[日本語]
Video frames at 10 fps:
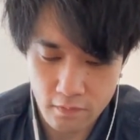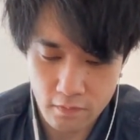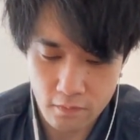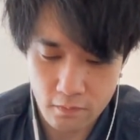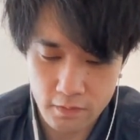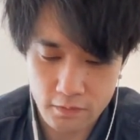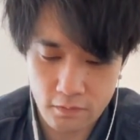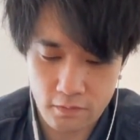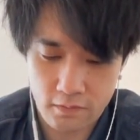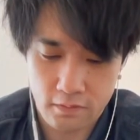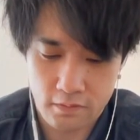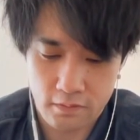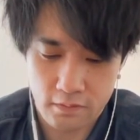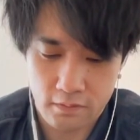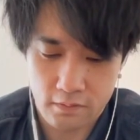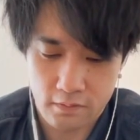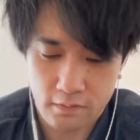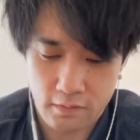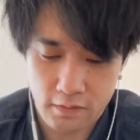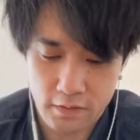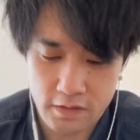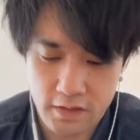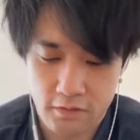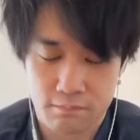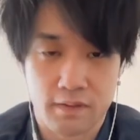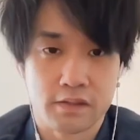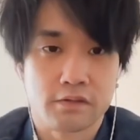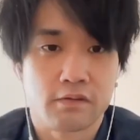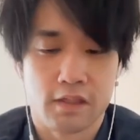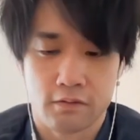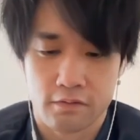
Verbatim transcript: これぞ、いにしえのパズドラの。